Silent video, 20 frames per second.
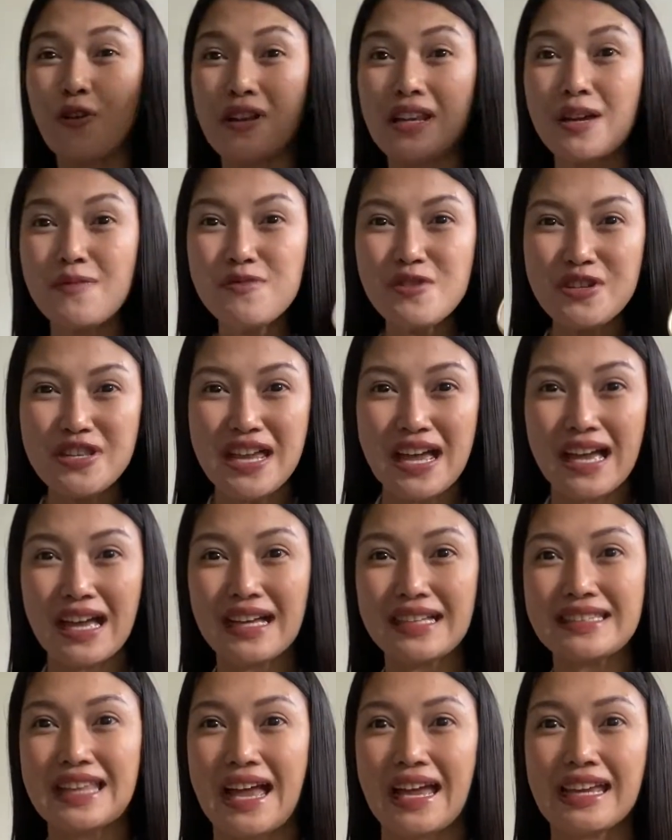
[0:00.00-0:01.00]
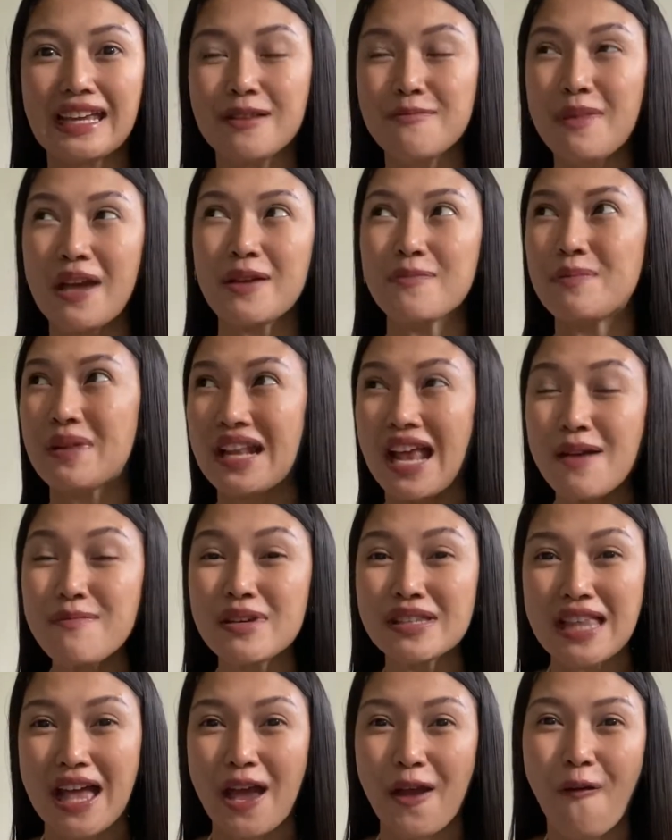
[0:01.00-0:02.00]
alam nyo na, dahil may,
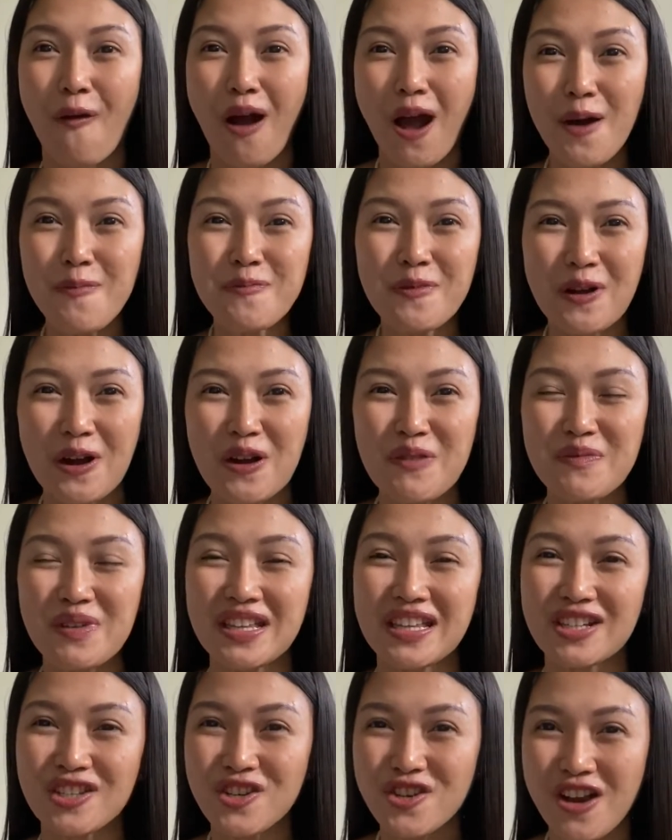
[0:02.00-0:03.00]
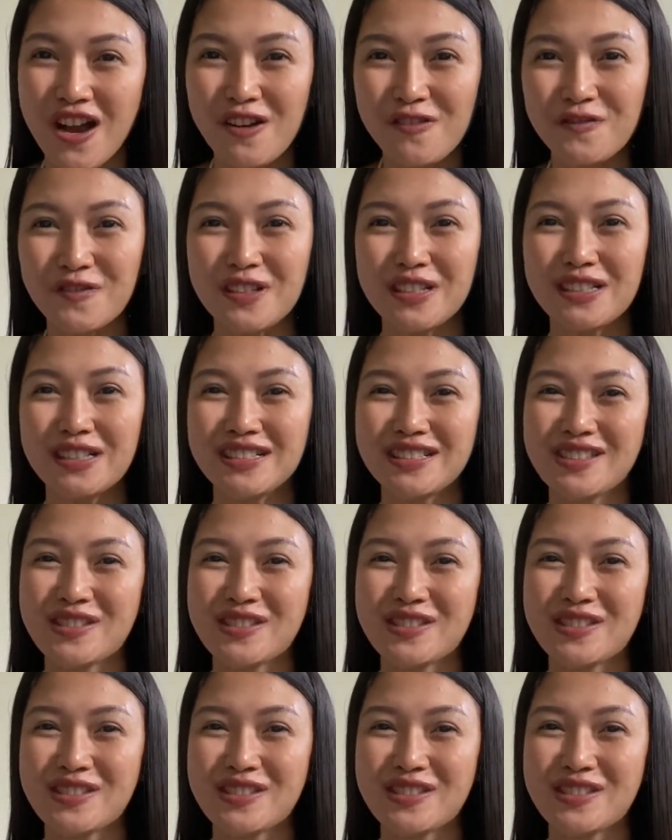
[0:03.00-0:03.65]
marami tayo upcoming na travel,